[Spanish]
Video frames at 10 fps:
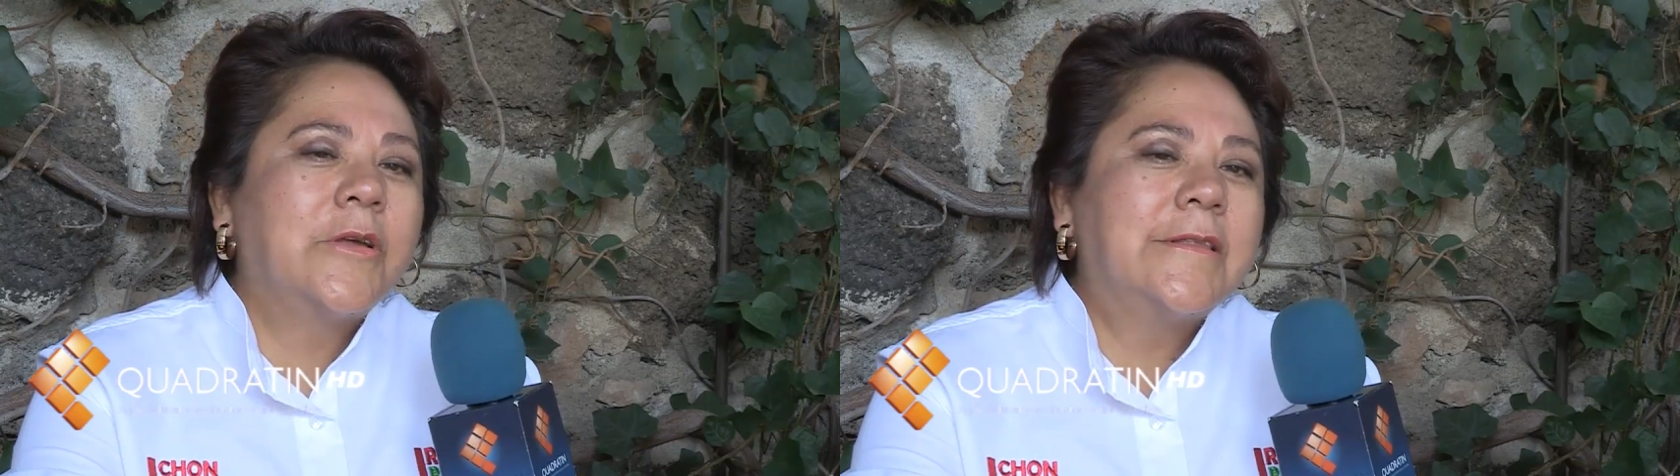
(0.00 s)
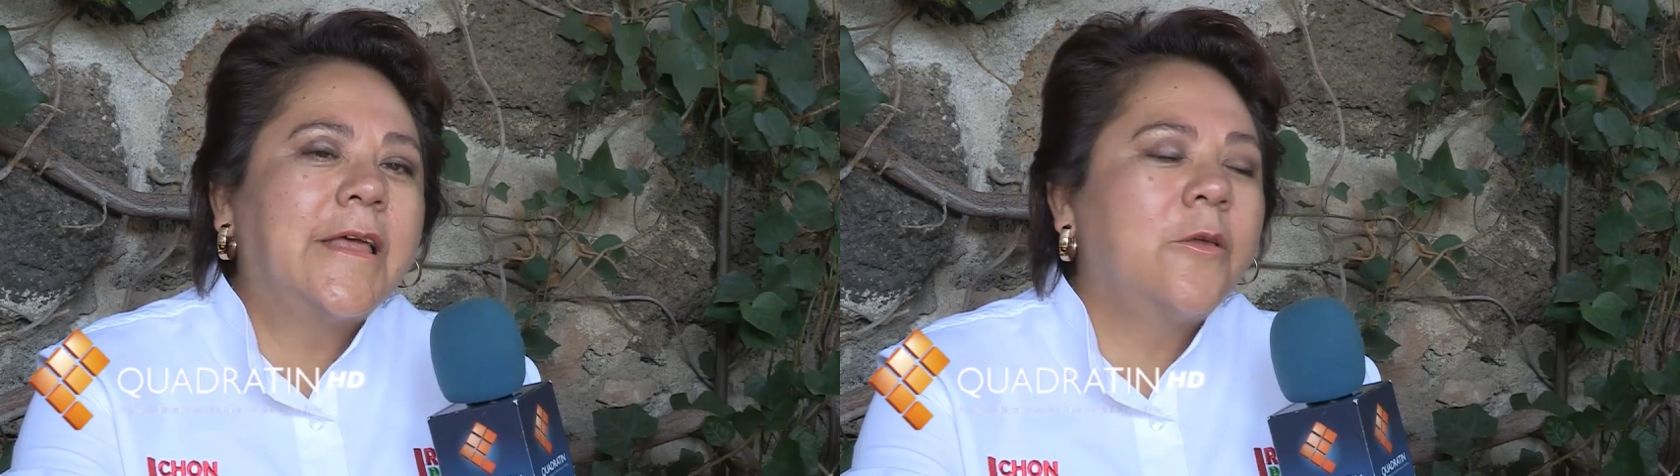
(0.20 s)

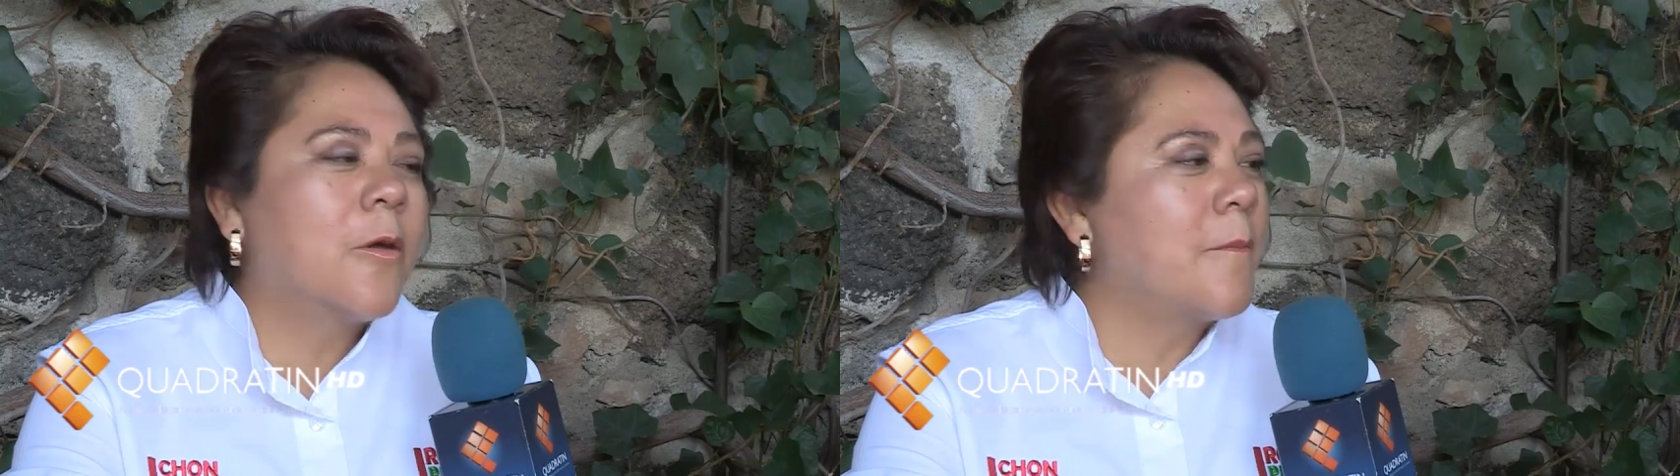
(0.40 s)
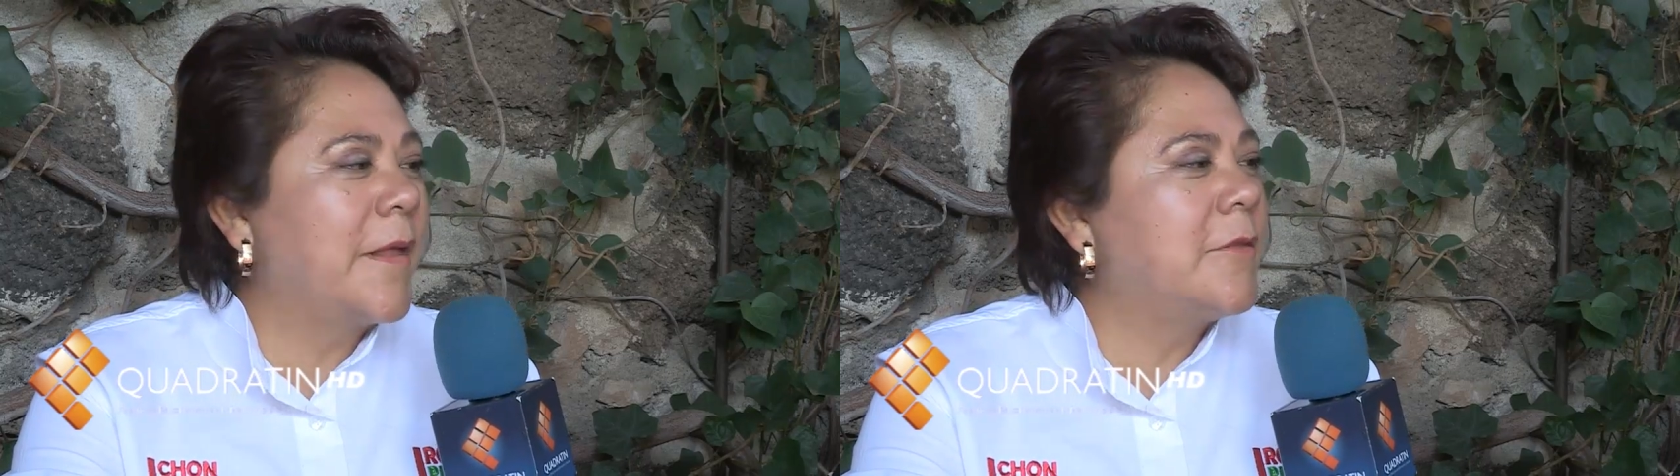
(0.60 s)

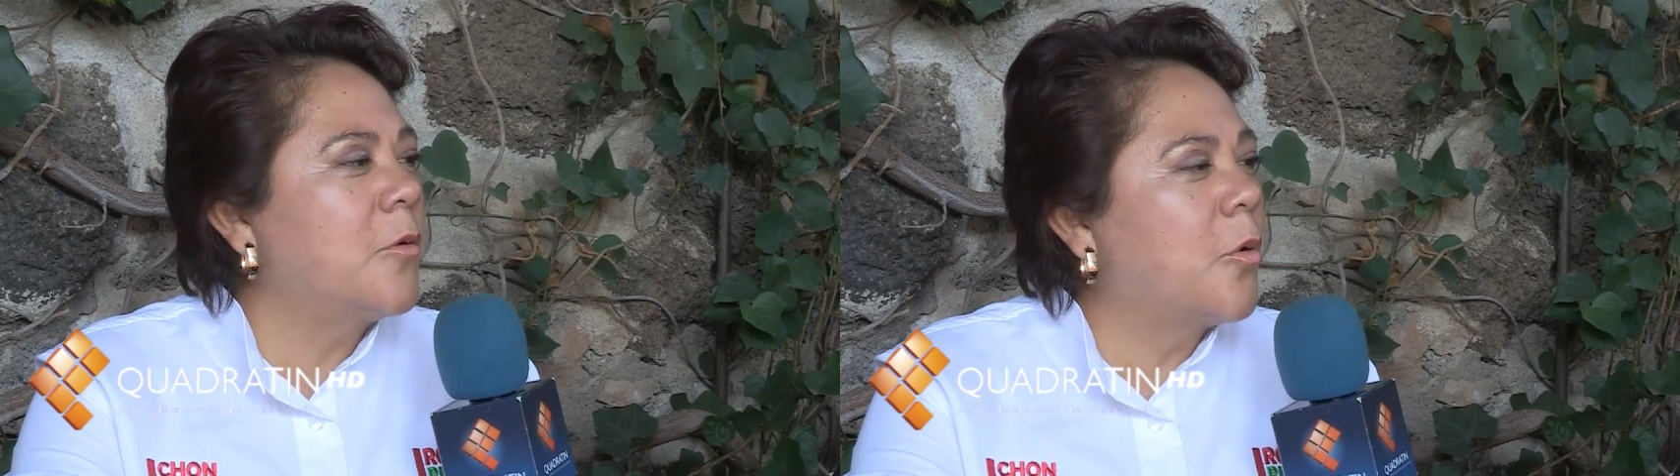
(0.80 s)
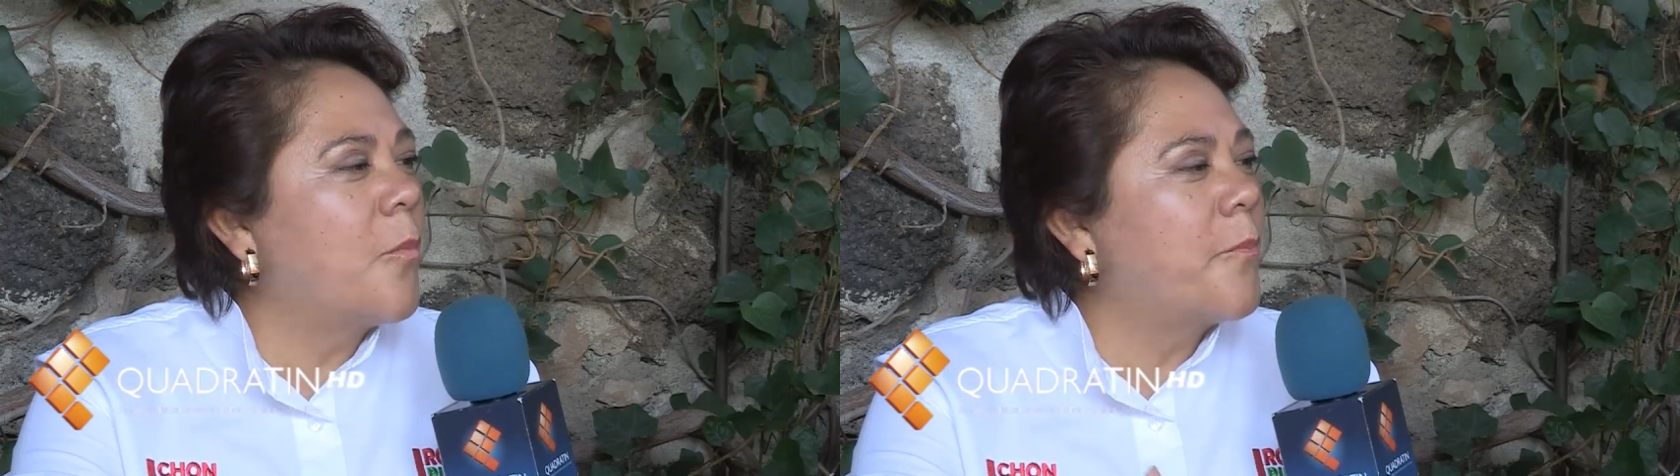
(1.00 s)
interiormente
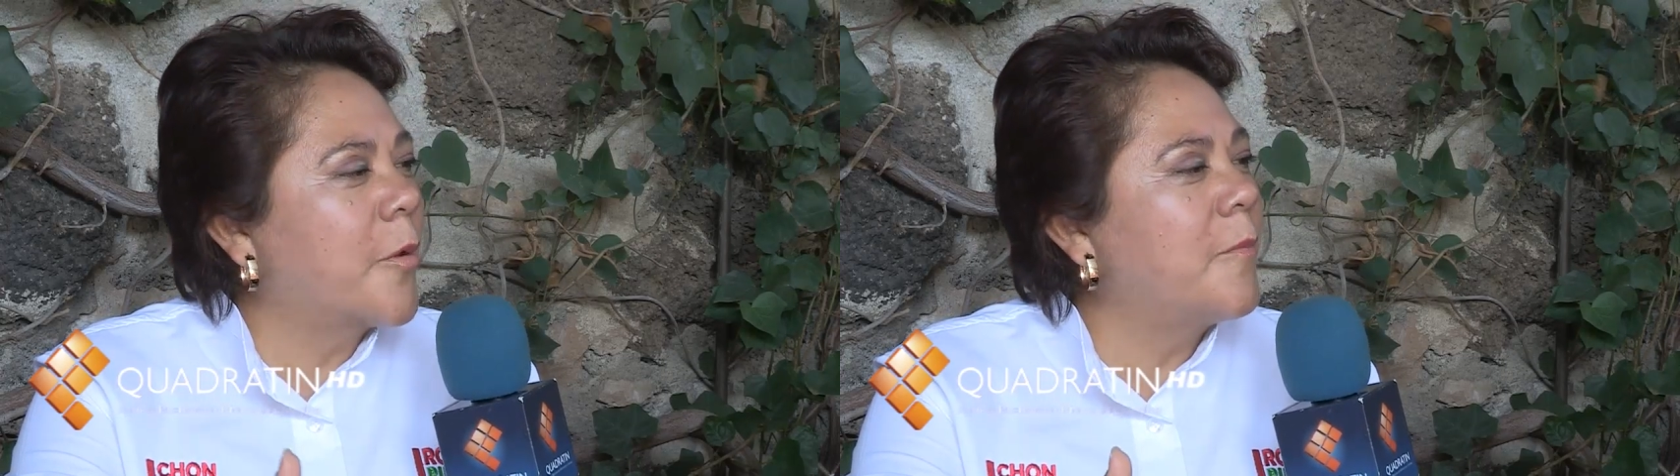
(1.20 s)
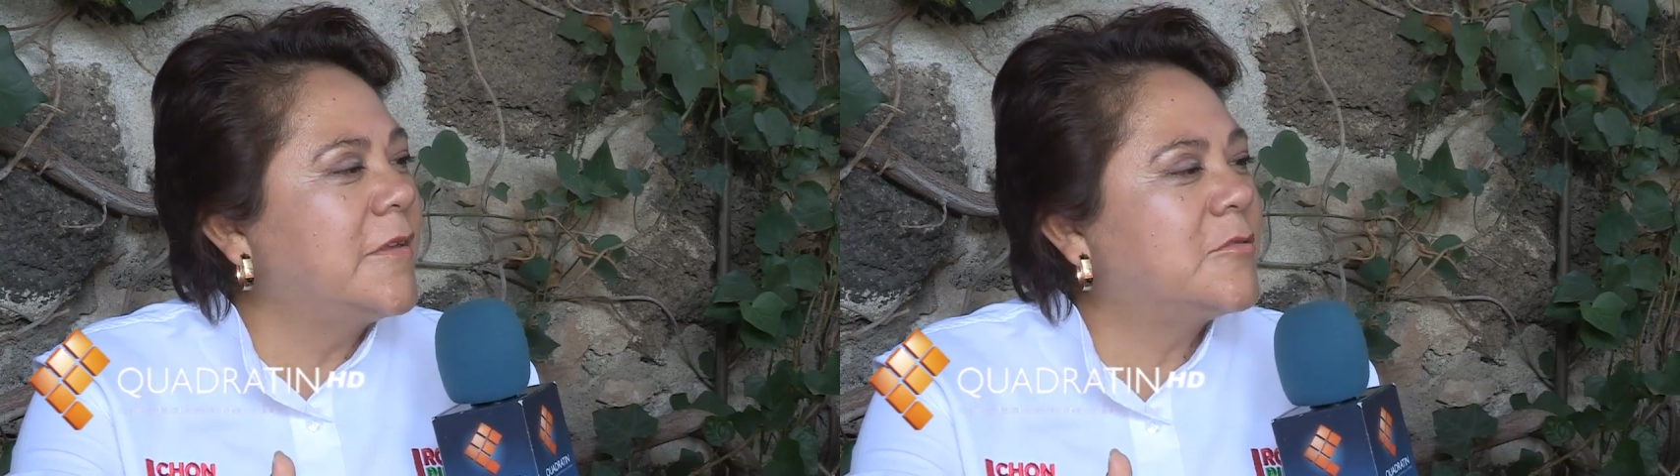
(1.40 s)
un
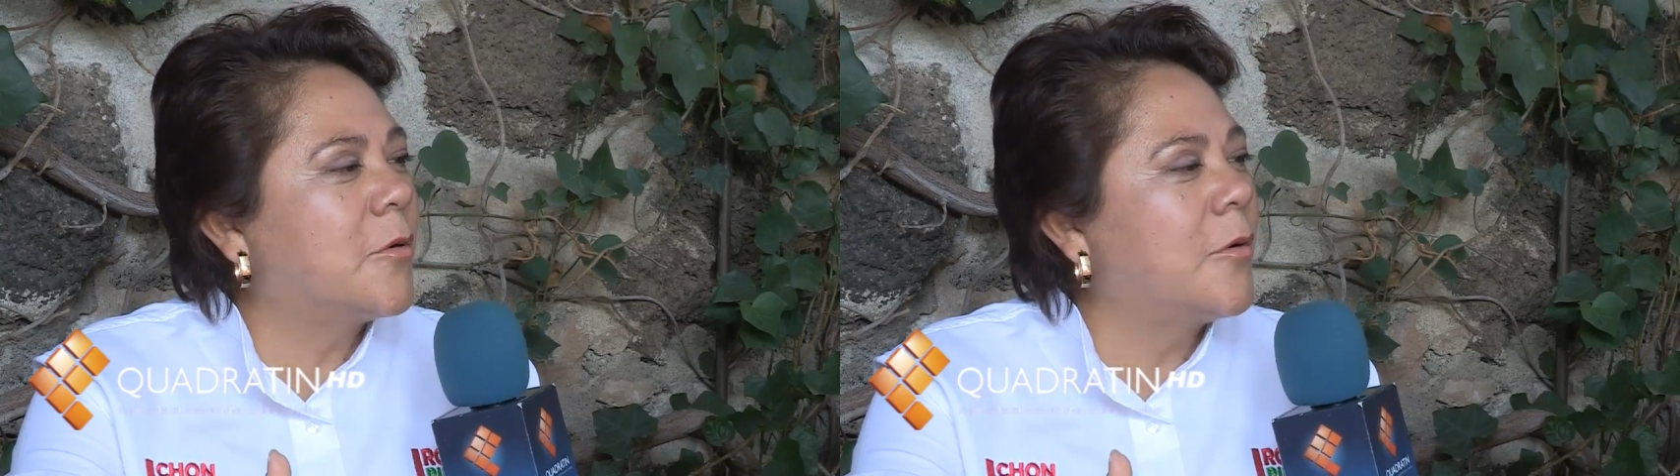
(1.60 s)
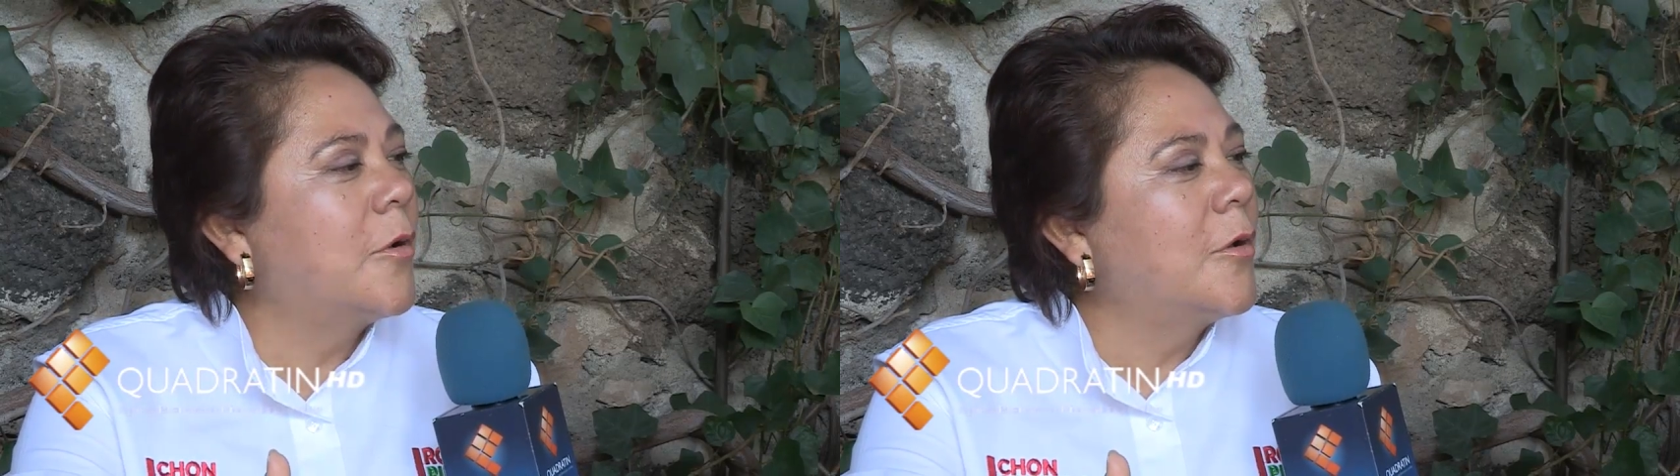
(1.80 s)

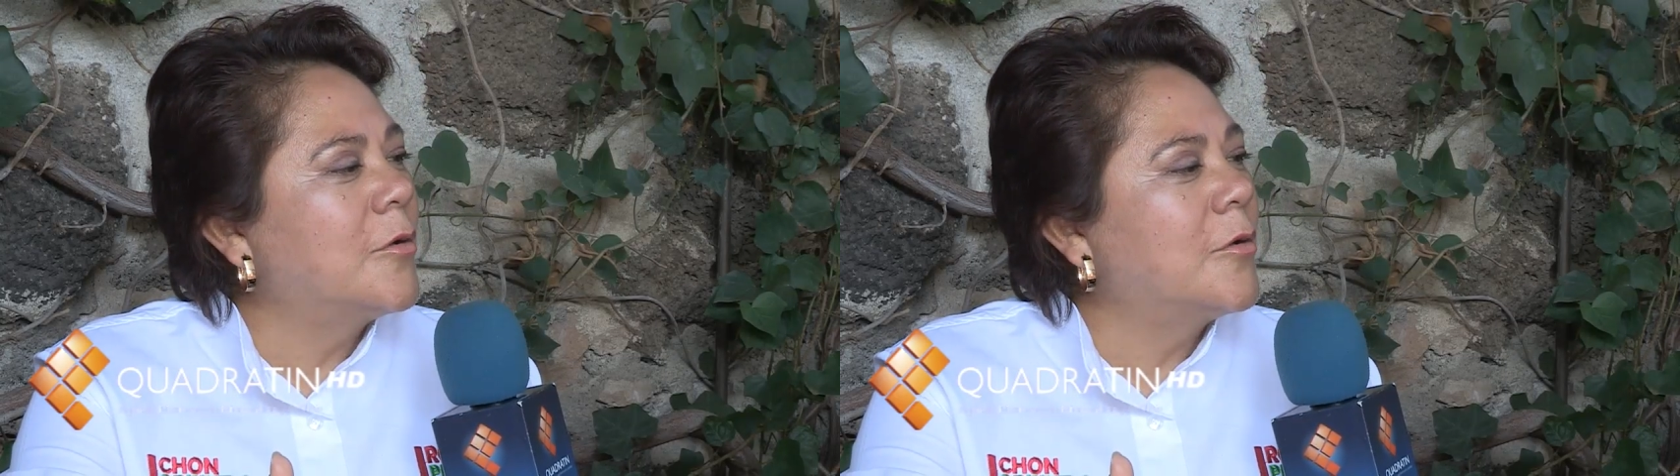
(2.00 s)
compromiso